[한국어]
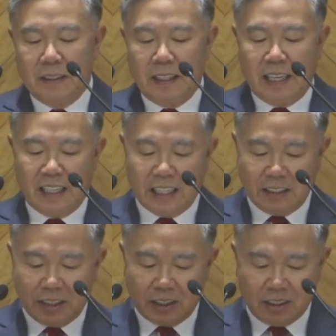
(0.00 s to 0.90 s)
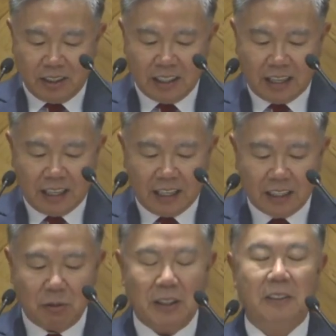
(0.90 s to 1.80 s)
하나님께
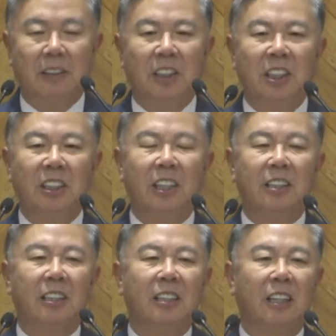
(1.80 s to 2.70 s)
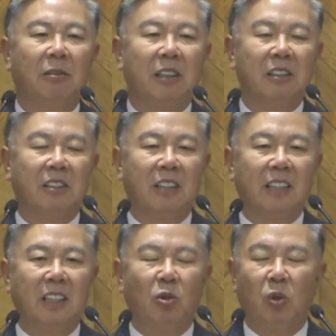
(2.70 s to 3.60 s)
드린다라고 하는 신께 드린다라고 하는 뜻을
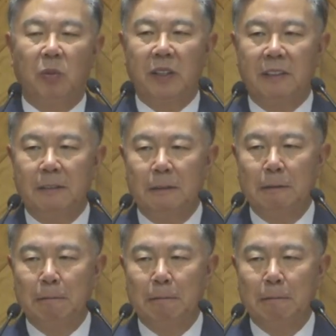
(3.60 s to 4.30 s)
가진 고르반은요.